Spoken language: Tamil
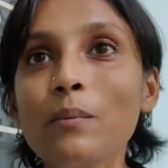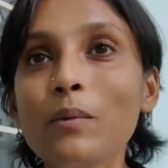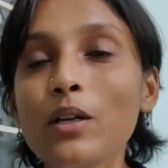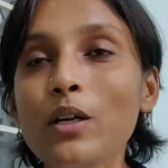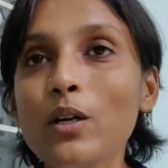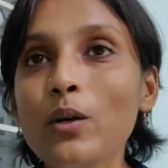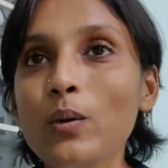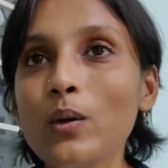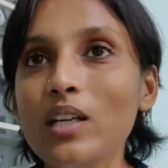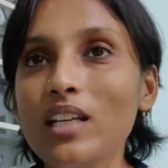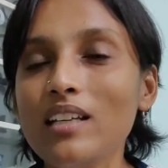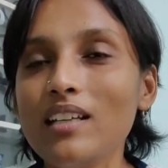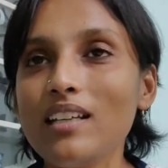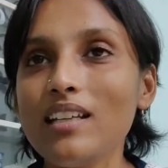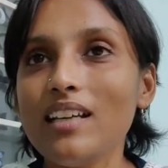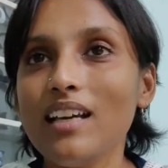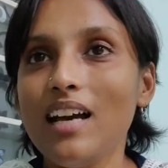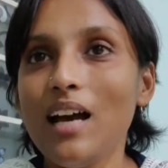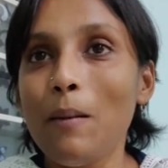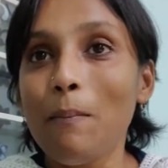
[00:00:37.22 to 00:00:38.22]
நம்மளுக்கு ஒரு
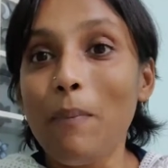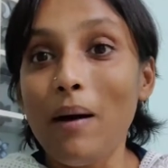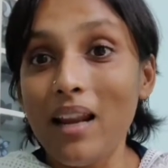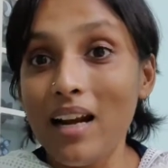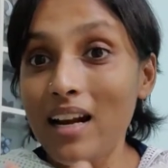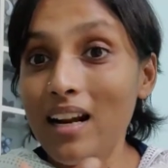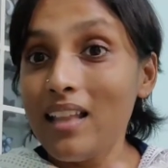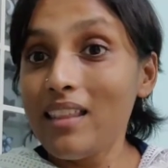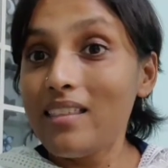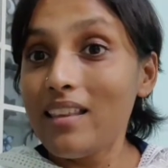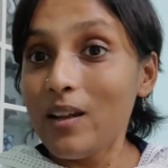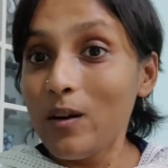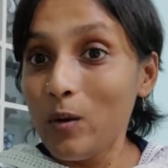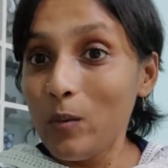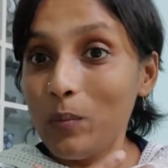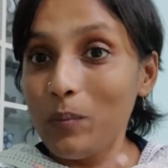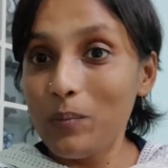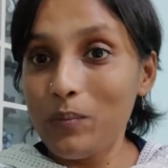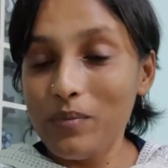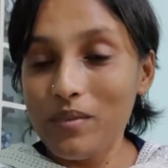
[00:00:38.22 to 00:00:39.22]
பலனை
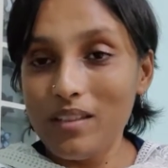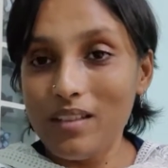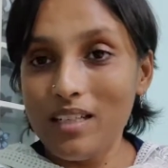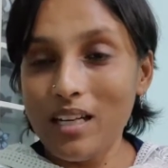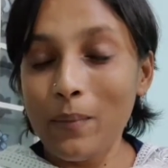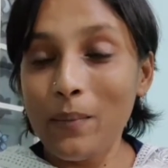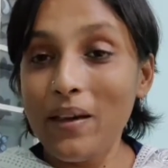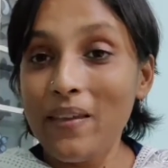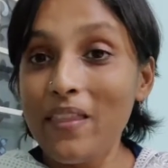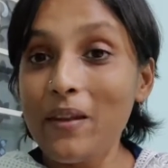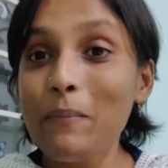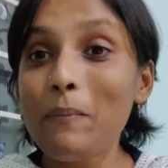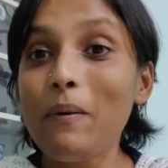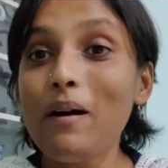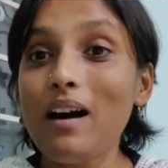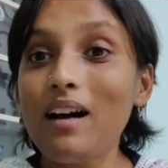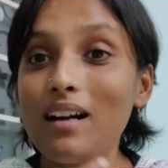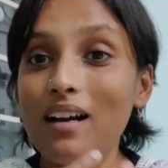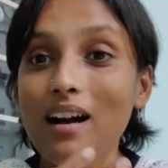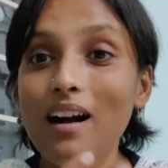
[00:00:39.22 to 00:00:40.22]
தரும் நம்ம
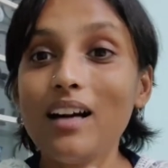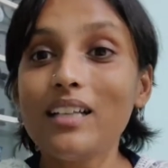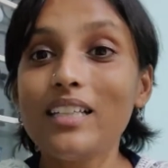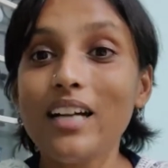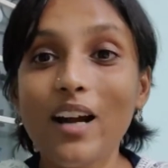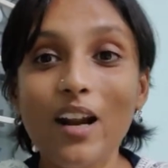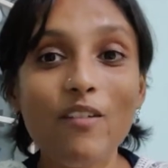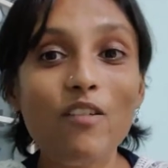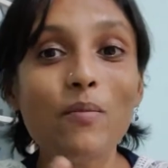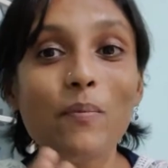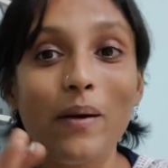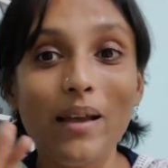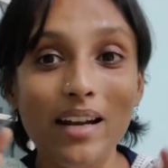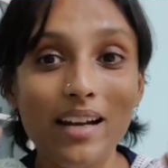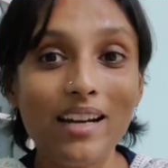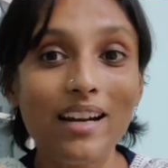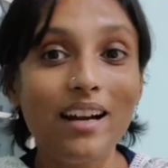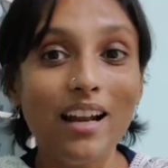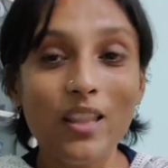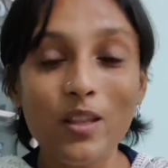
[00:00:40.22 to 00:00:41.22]
எதிர்பார்க்காத அளவு
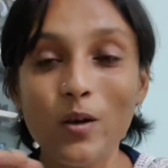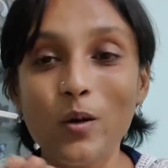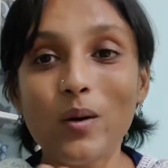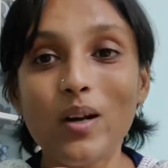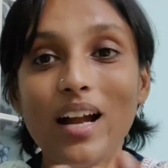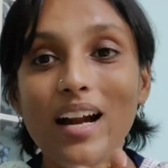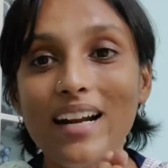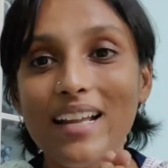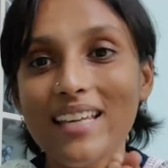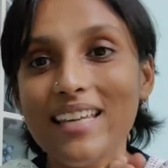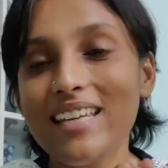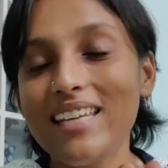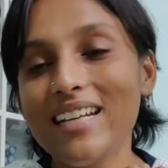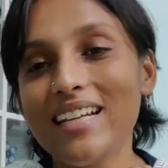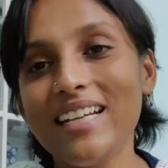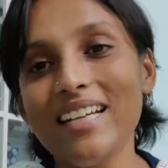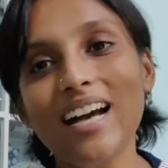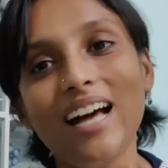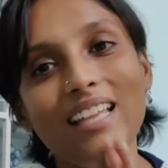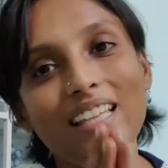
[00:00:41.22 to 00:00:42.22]
பலன்கள் அதுக்குள்ளே
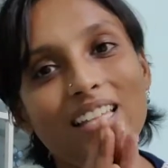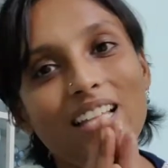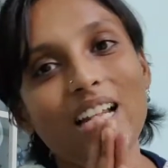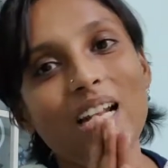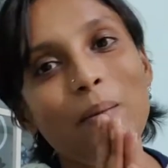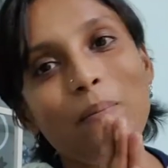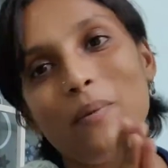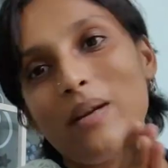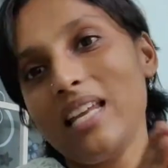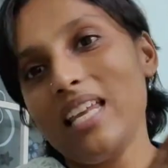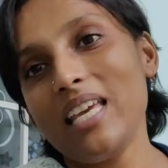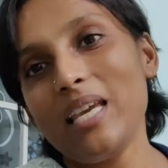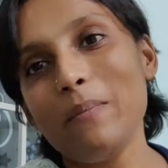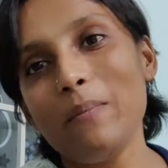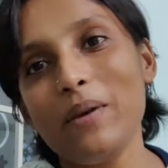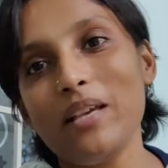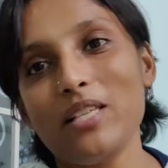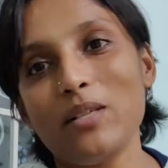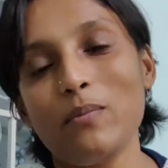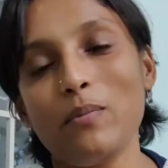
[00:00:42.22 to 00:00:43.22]
அடங்கியிருக்கு அதை தான் நம்ம
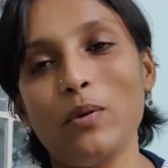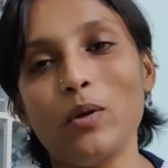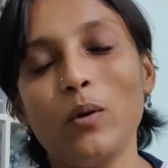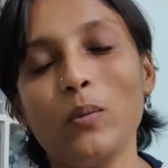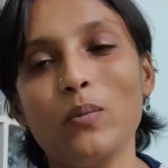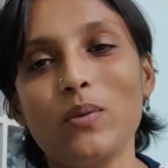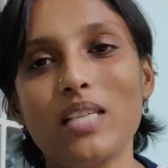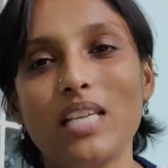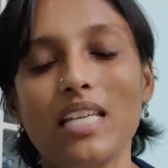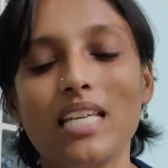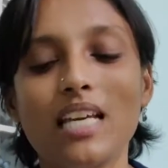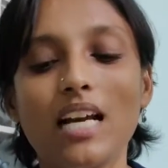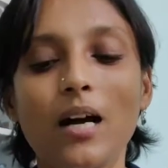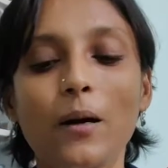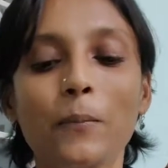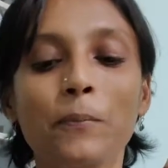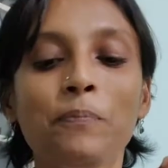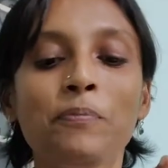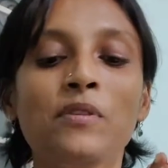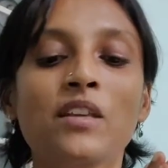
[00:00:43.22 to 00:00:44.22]
இன்னைக்கு பேச போகிறோம்
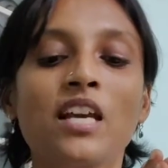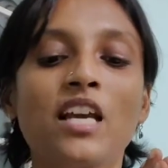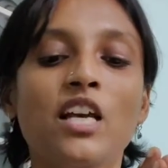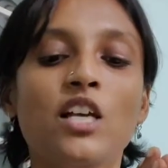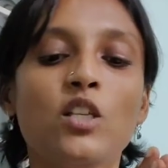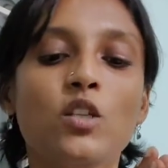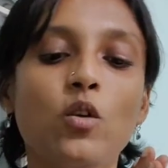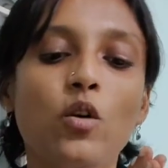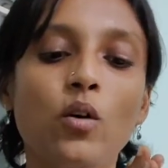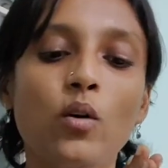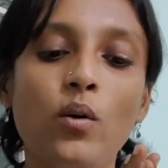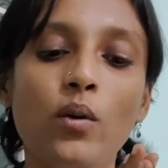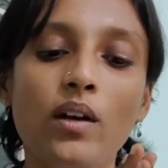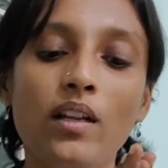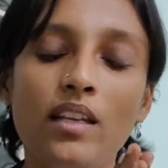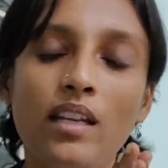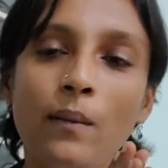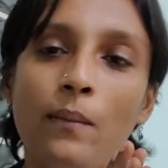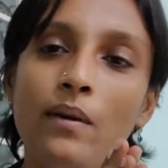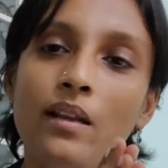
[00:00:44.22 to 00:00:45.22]
சரியா ஸோ
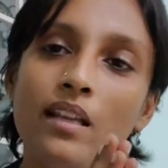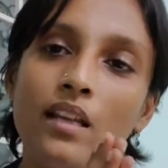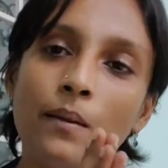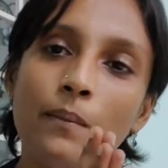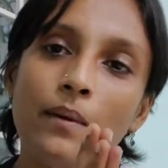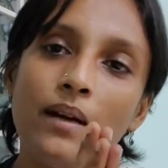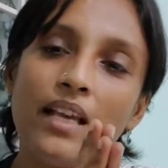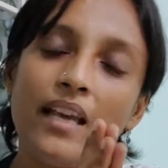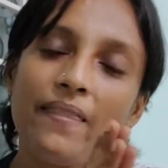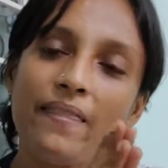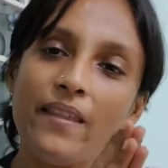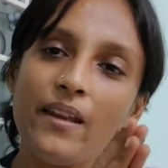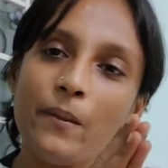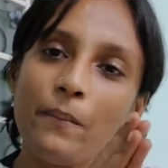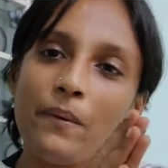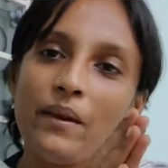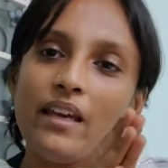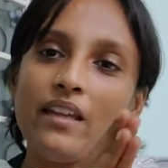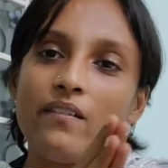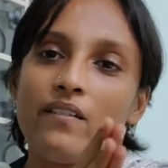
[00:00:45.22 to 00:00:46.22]
நம்மளை நம்மளை
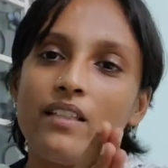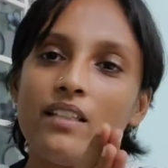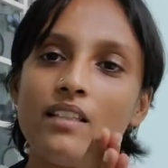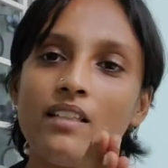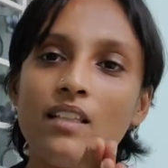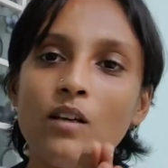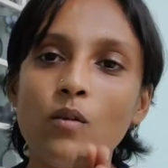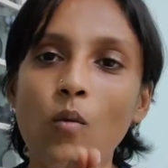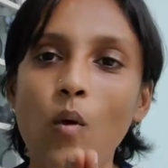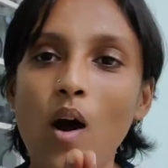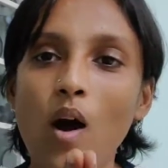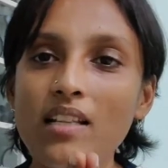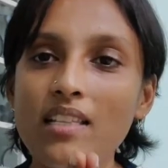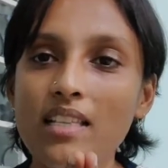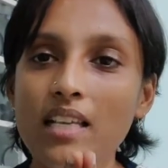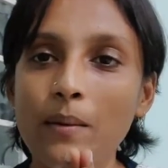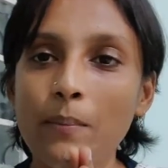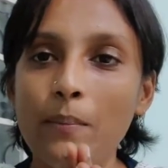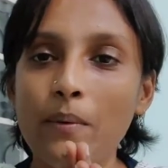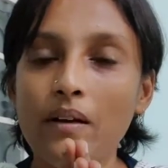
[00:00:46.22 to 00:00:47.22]
எத்தனை பேர் வந்து இந்த
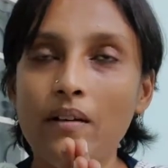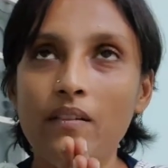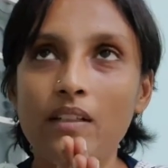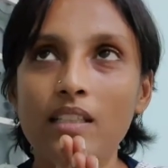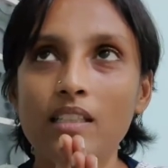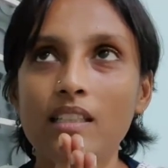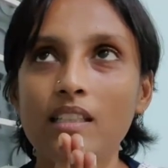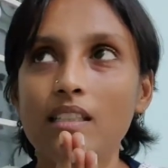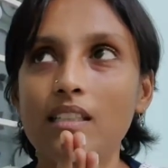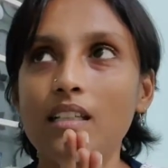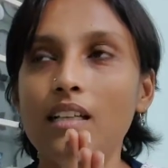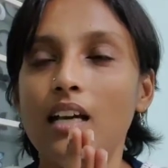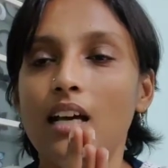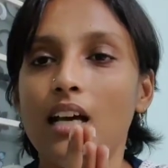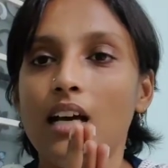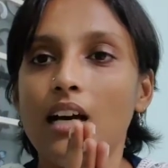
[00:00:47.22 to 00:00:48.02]
வாட்ஸ்அப்பை வந்து